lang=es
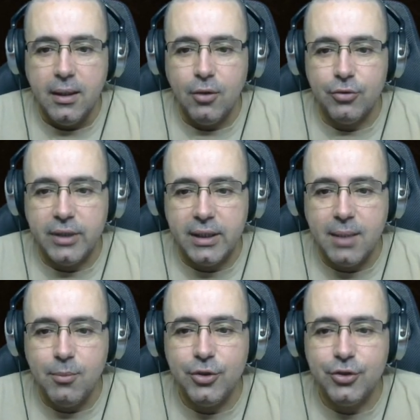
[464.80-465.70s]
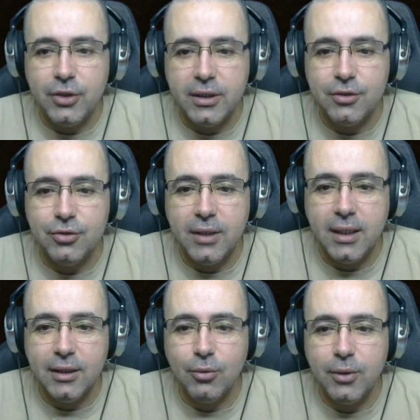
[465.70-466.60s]
Conseguirás munición adicional,
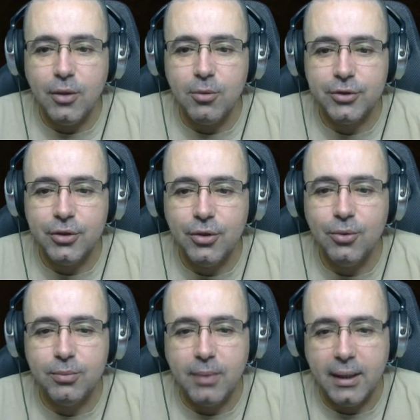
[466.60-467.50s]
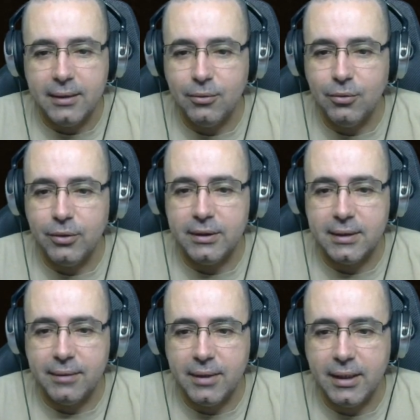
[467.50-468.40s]
descubrir los bolsillos ocultos. Vale, joder,
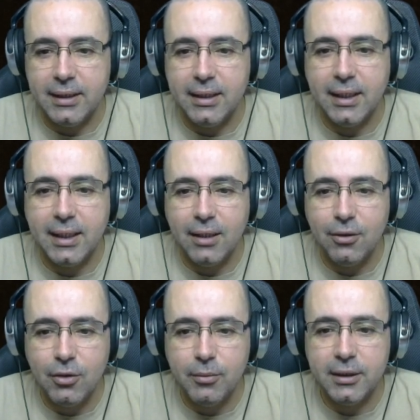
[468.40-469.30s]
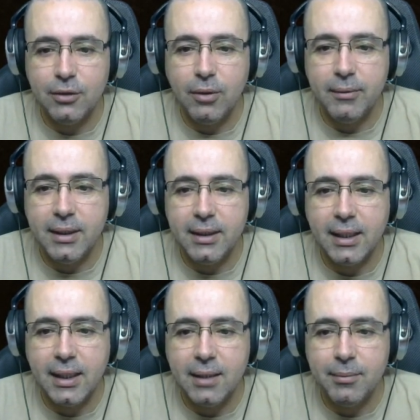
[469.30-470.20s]
está bien. Agilidad escaladora. Aumenta tus habilidades de
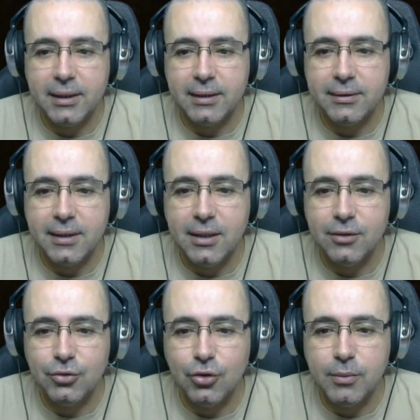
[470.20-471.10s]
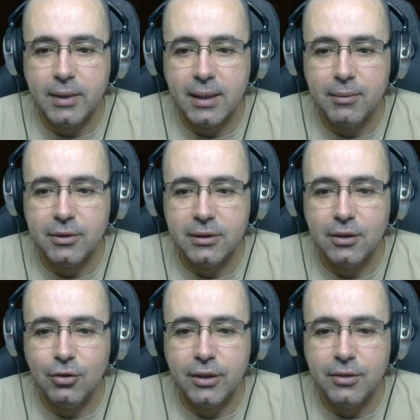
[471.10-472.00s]
escalada para atravesar el entorno más rápido y resistir
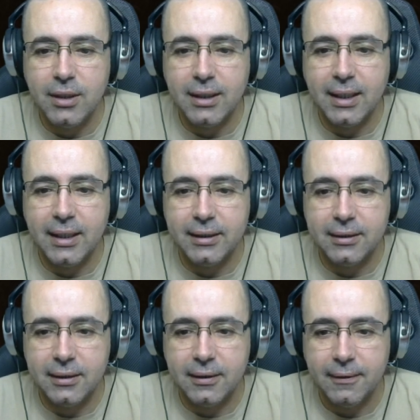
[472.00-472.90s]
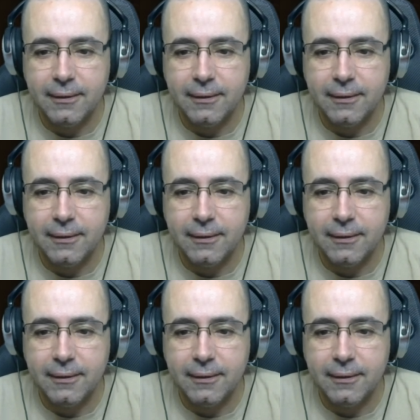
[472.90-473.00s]
los daños al caerte.